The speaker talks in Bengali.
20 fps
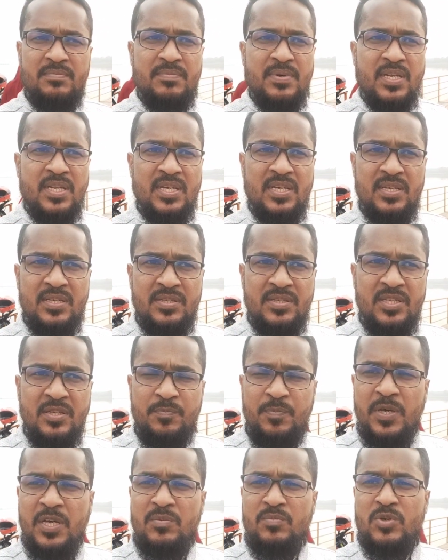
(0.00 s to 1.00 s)
মানে
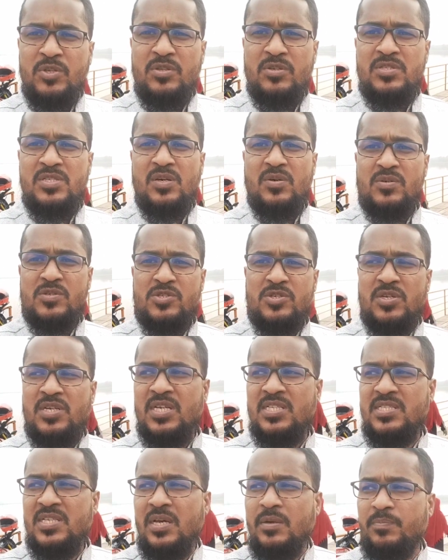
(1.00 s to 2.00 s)
দ্বীপের মতো যে অংশটা
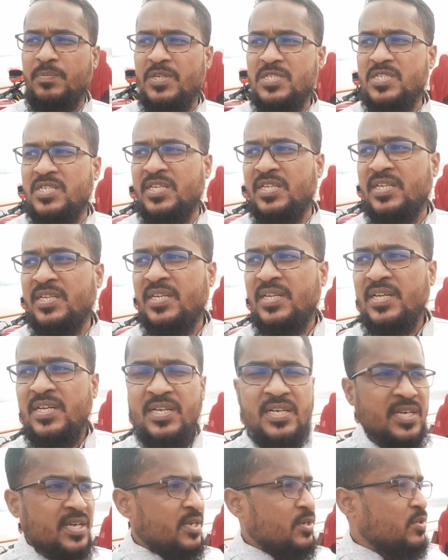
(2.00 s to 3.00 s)
চারপাশে
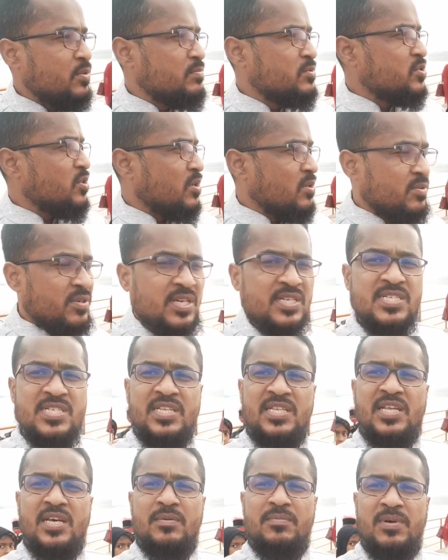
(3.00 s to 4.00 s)
এরকম জলরাশি
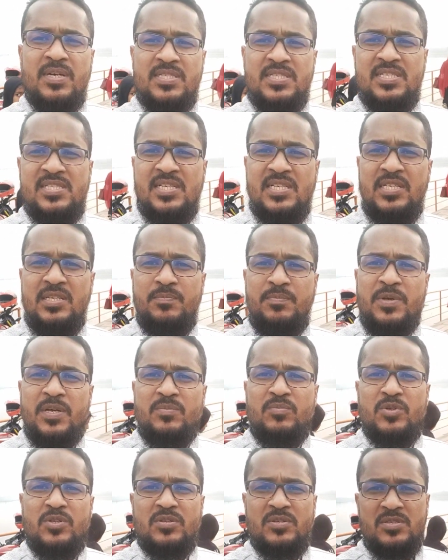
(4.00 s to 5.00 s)
তার মাঝে যে দ্বীপের
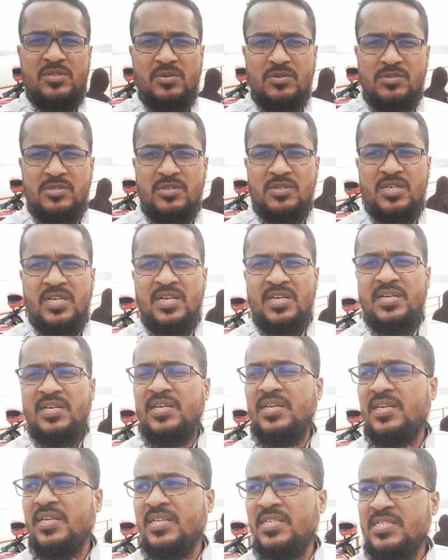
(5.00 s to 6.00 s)
মতো যে অংশটা
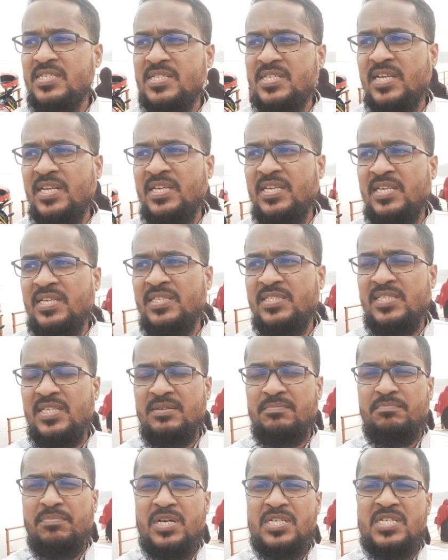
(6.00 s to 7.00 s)
সেই যে
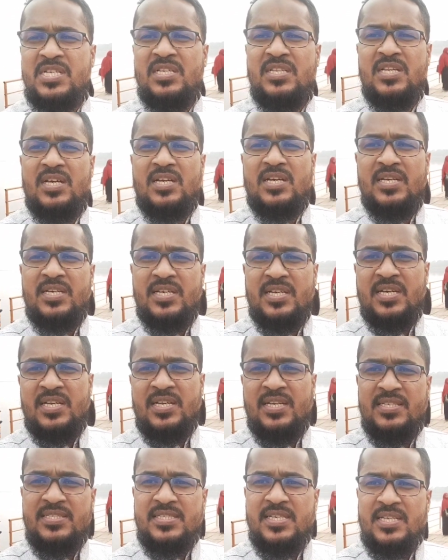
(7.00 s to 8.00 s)
বাসিন্দারা
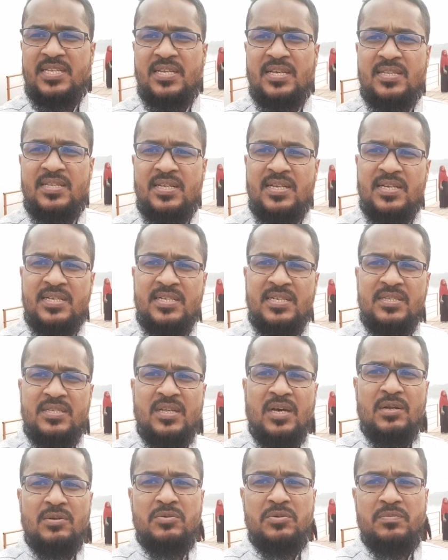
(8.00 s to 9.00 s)
এখানে যাতায়াতের একটা
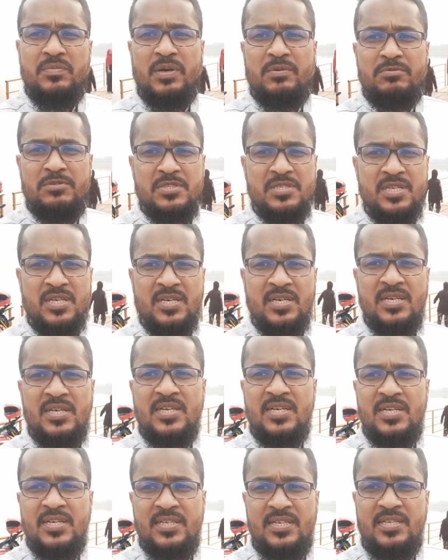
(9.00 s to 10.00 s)
দারুণ ব্যবস্থা
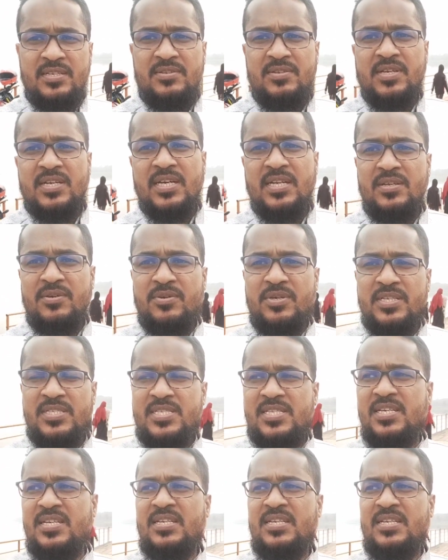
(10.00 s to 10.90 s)
কিন্তু এখানে হয়েছে